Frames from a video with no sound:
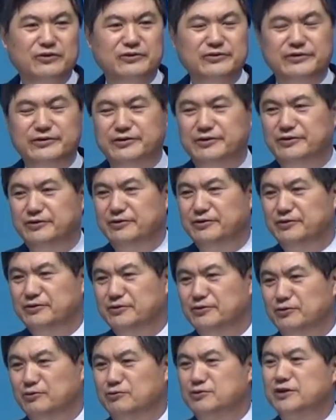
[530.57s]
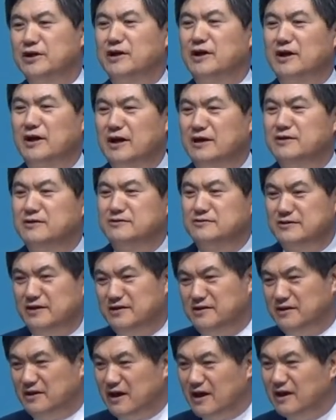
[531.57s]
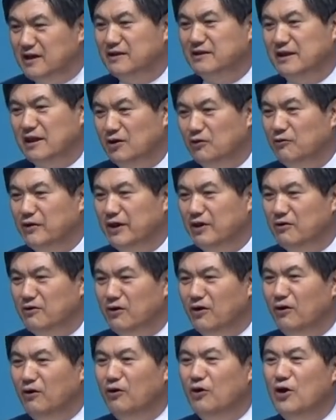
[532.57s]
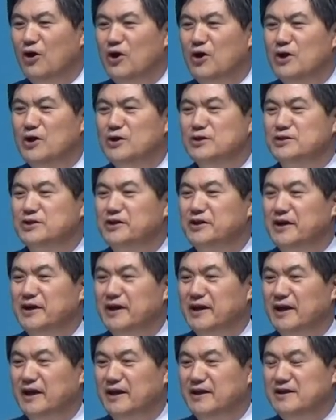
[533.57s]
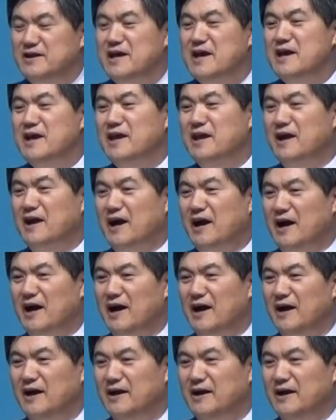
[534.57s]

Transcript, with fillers: 어, 또 제가 가정 사역을 하겠다고 했고 저의 얘기가